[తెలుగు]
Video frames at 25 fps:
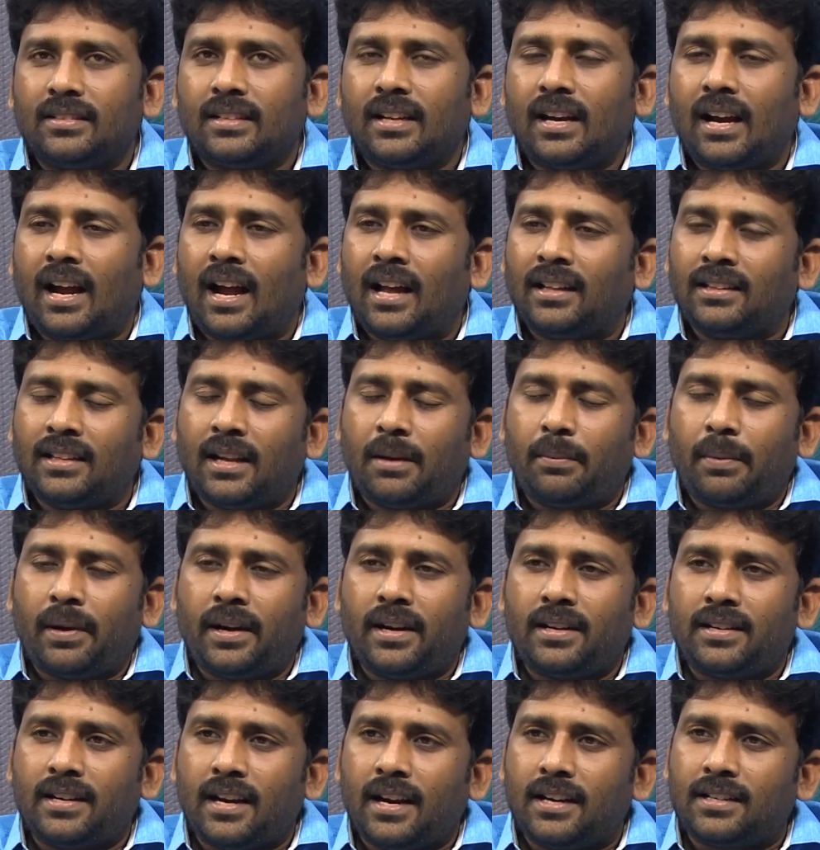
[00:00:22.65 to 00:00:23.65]
సరే
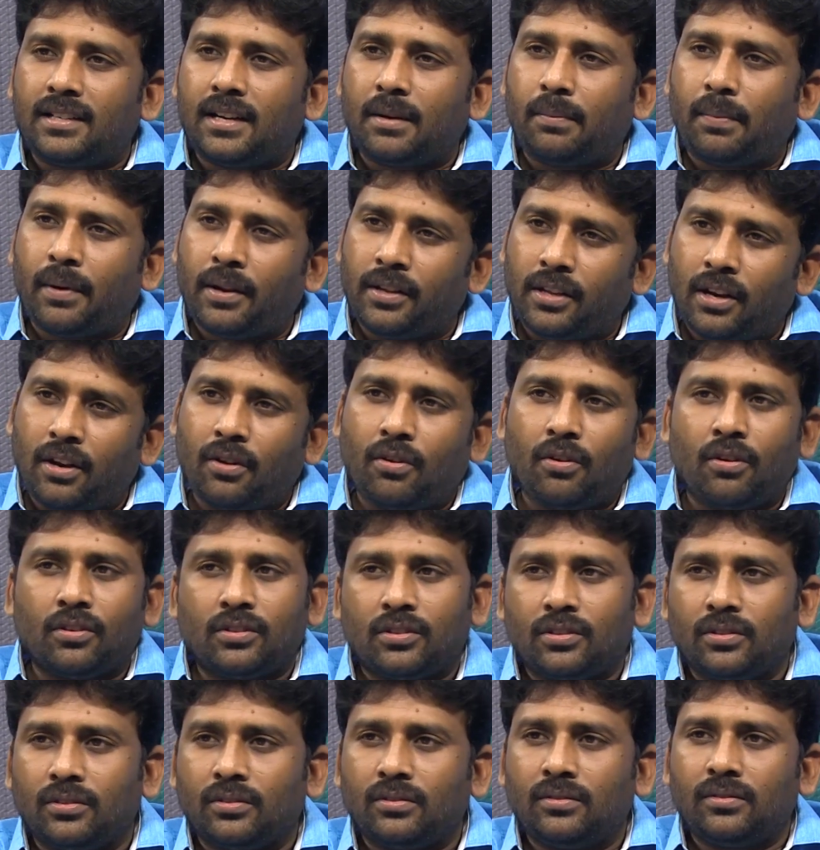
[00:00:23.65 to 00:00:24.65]
ఆంధ్రప్రదేశ్ రాష్ట్ర ప్రజల
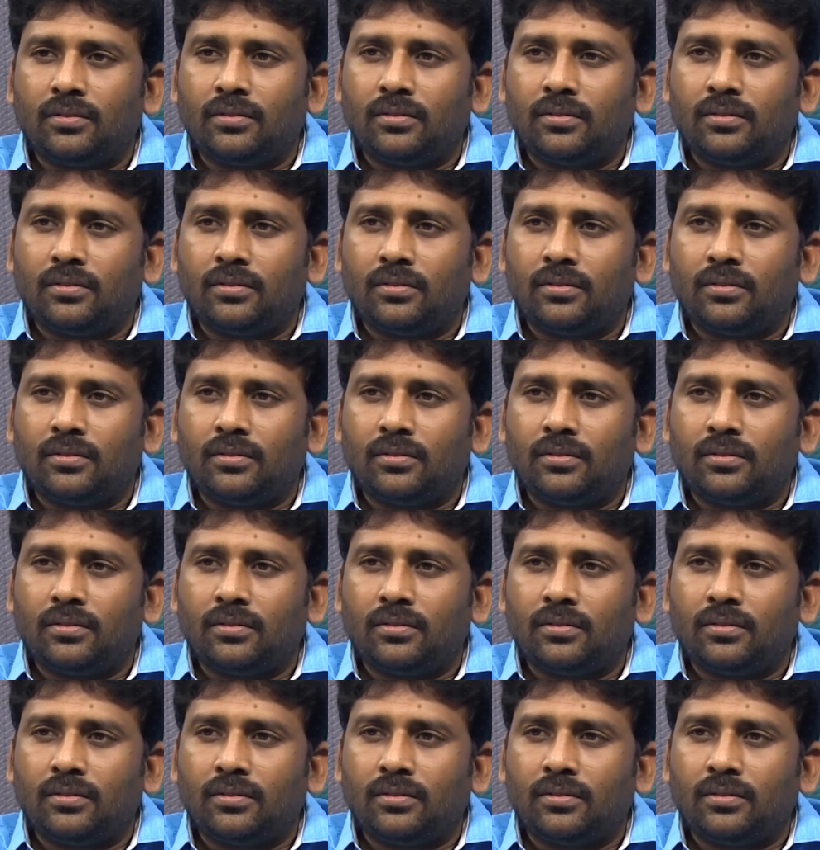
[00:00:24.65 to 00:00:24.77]
కోసం